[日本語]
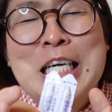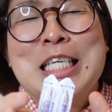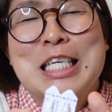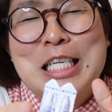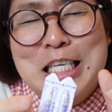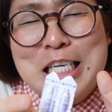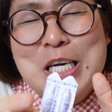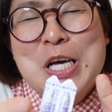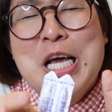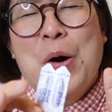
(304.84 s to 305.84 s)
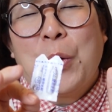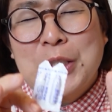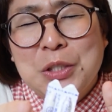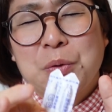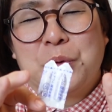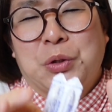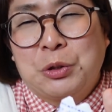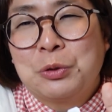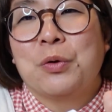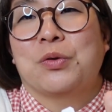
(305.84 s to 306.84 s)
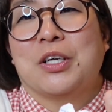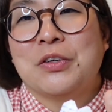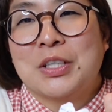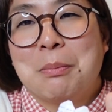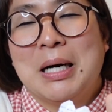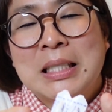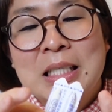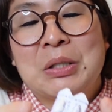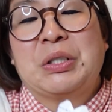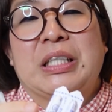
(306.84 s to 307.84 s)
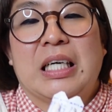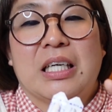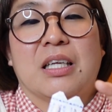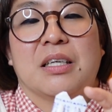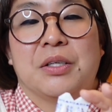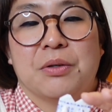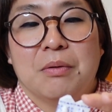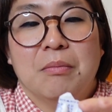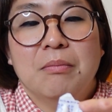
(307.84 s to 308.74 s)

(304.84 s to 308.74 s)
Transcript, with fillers: 13時にお仕事集合っていうね、まさかの事態だったんですよ。